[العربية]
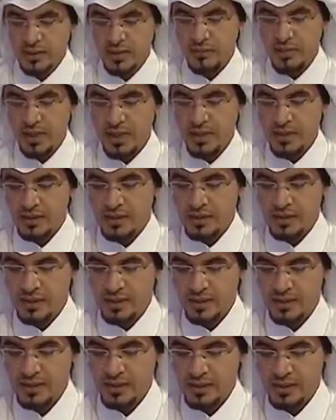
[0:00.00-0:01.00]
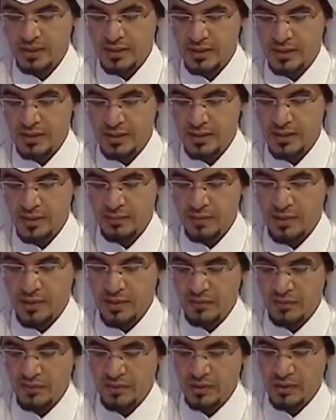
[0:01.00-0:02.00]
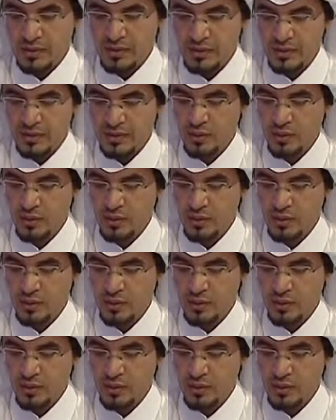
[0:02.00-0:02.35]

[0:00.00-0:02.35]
قبل أن آه، نبدأ في